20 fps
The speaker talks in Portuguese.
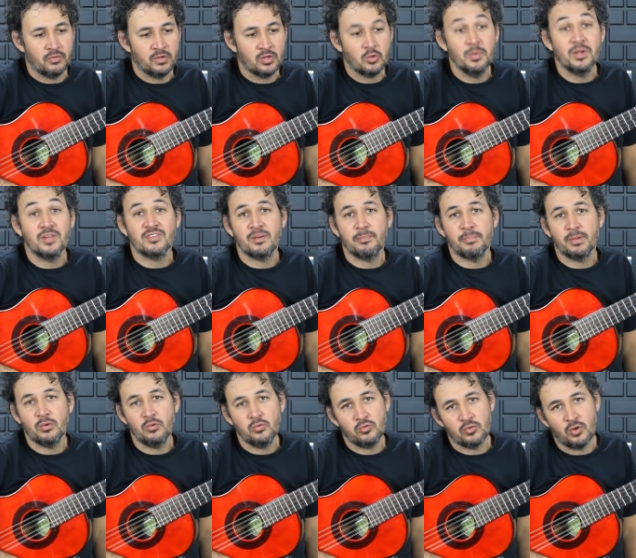Vamos começar
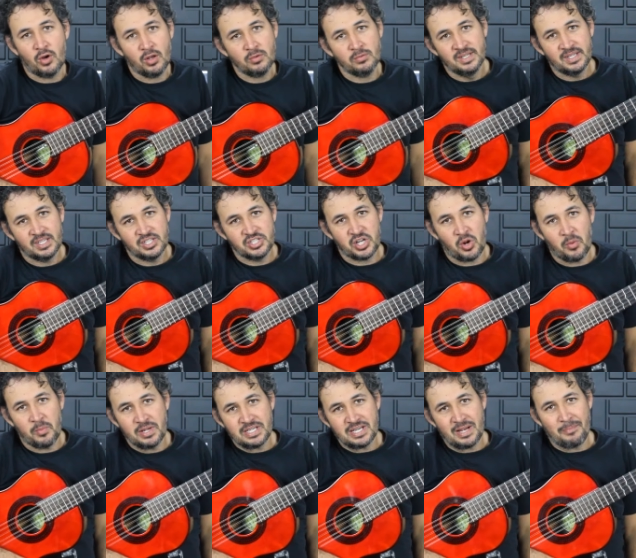pelo solo, que
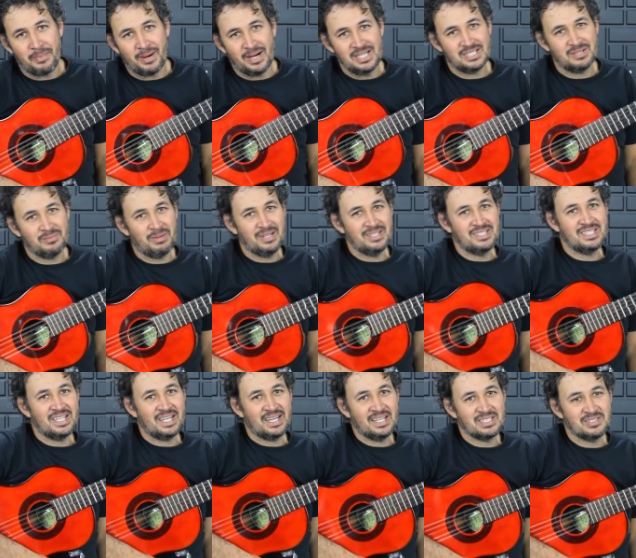geralmente é a parte que mais
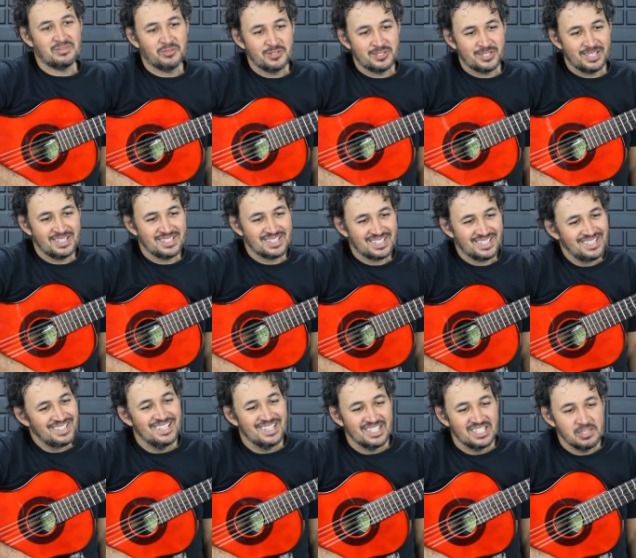interessa a vocês, né?